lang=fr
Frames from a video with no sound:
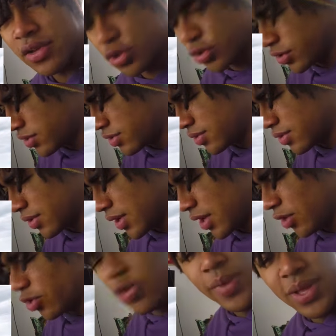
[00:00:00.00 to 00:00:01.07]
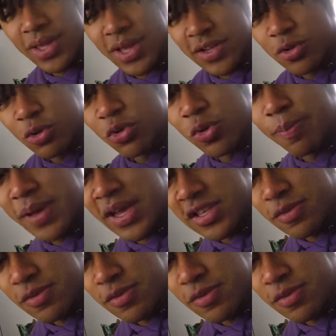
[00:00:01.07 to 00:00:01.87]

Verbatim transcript: Juste de manière à ce que ton pegs